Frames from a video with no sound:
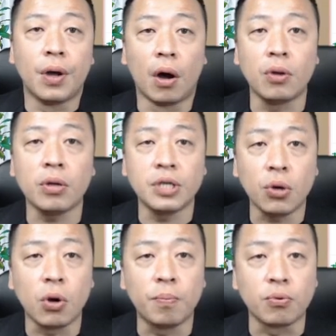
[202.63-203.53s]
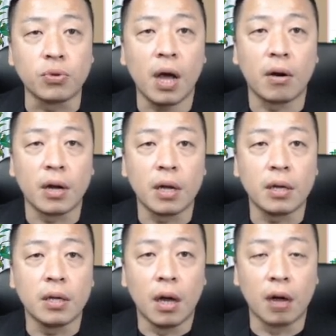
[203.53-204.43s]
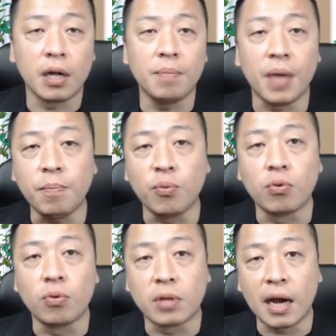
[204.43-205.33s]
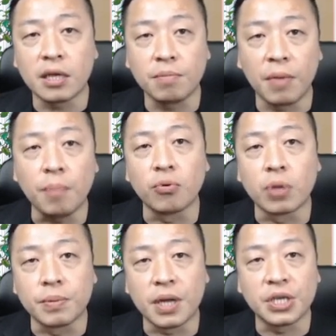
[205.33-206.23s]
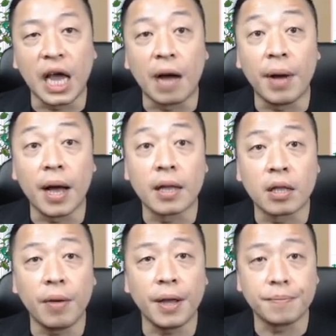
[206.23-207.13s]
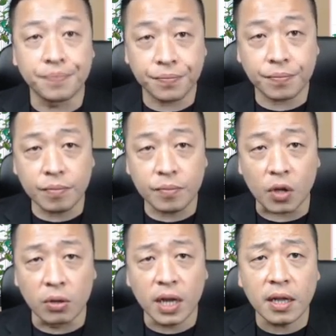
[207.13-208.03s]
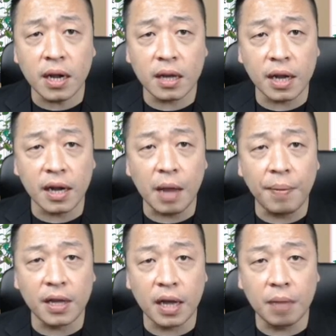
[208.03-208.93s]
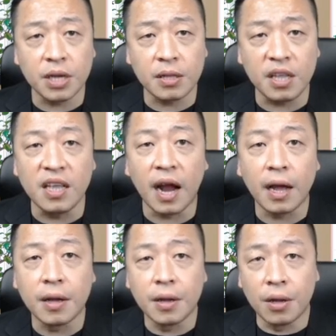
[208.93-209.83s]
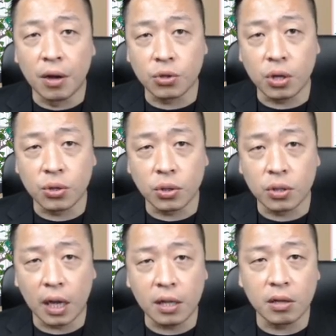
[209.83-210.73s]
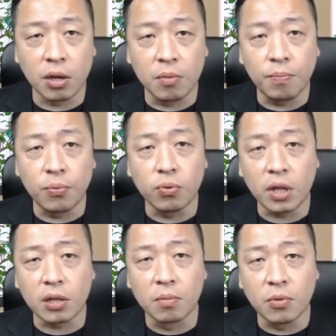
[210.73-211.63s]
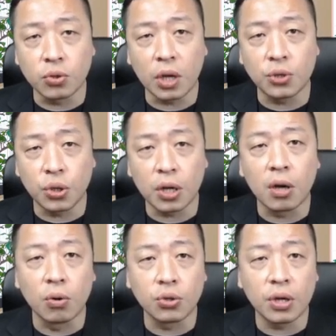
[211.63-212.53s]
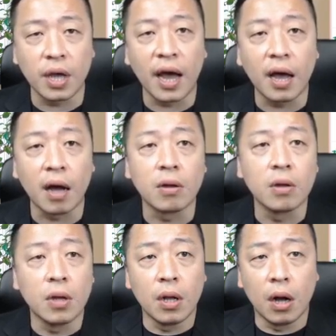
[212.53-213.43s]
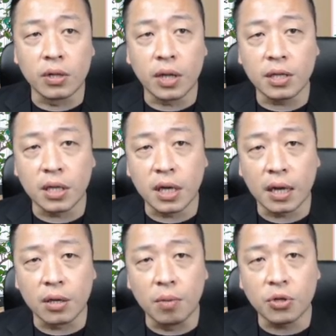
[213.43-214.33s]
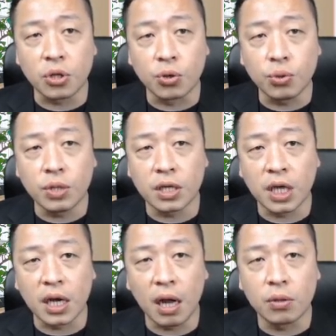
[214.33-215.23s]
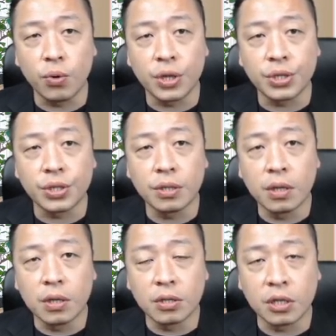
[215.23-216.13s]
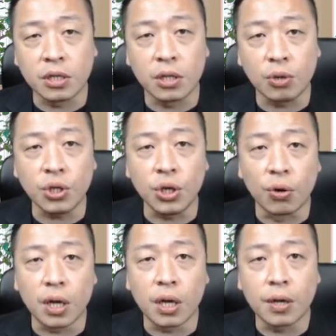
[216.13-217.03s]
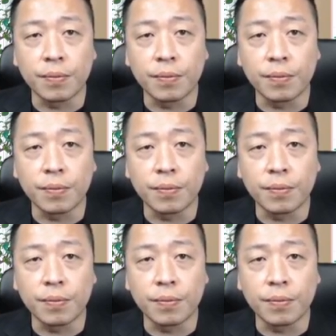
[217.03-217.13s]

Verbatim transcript: 哦，因为缺口补掉了，哦，跟没补当然是没补的比较强嘛，对不对？哦，但是当然它开盘也开比较低啦，哦，所以你说它到底有没有补，到底有没有算缺口，我觉得也还好，哦，但是你看有没有守住这个前高的位置，其实都是有的，